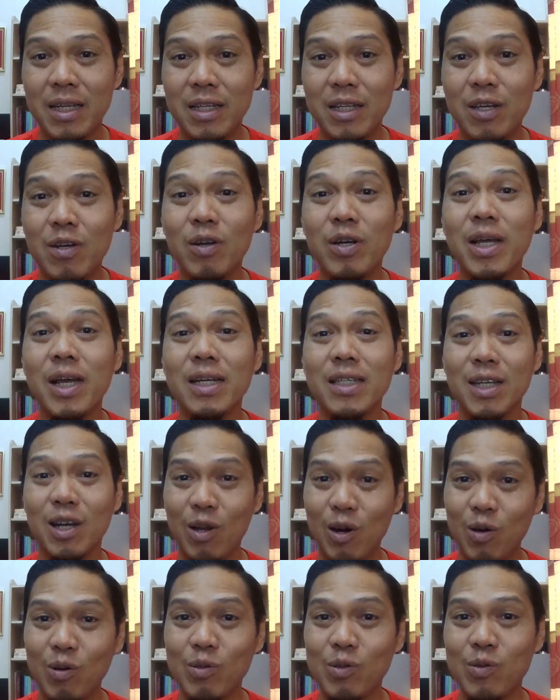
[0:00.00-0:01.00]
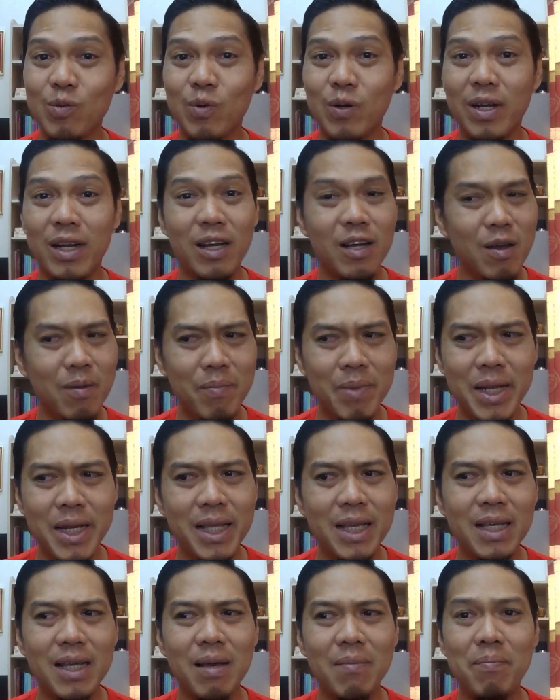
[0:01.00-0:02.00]
นที่ค่อนข้างจะคล่องตัว แล้วก็ไม่
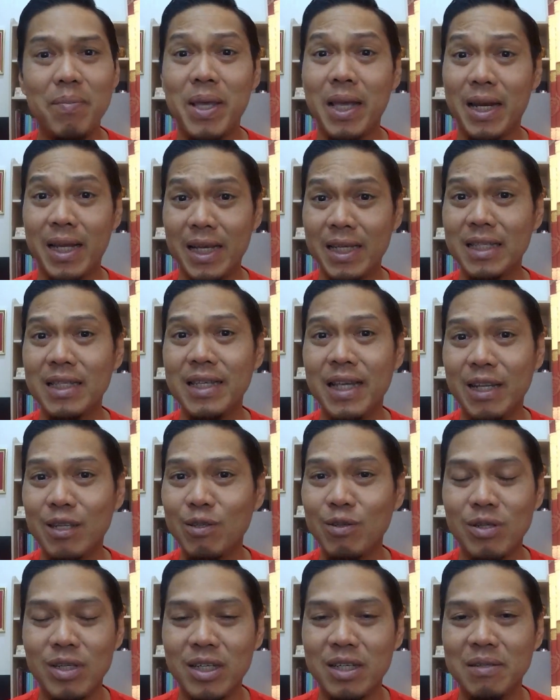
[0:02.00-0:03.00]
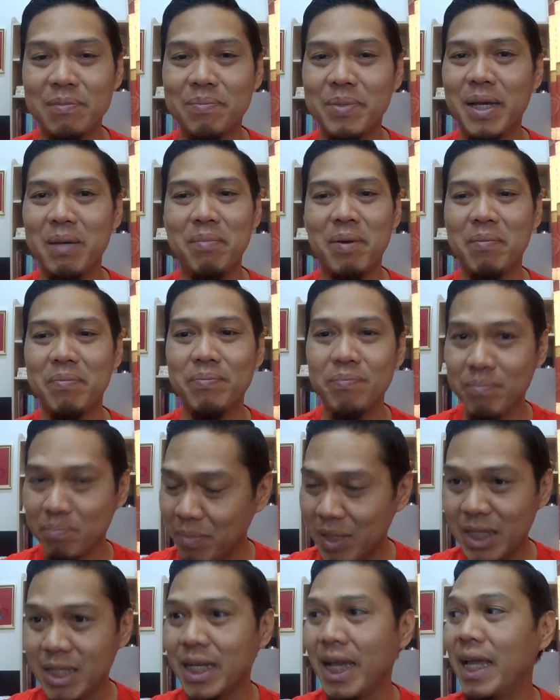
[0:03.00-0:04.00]
ได้กระเบียดกระเสียงจนเกินไปแบบ
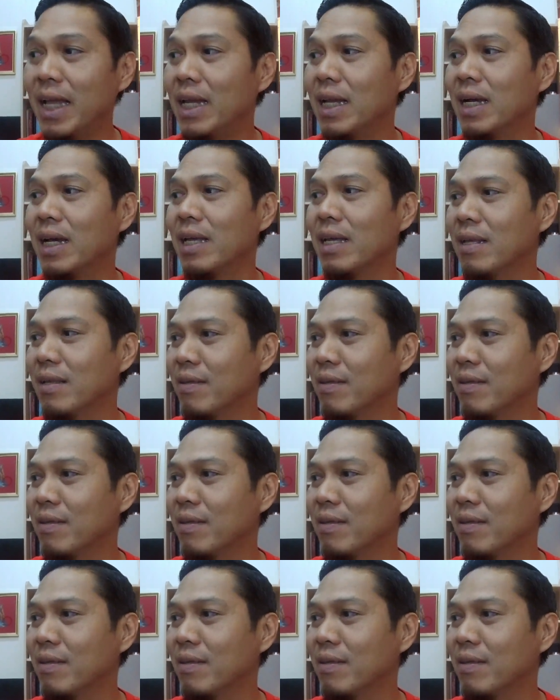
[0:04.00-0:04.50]
ไม่ใช้เลย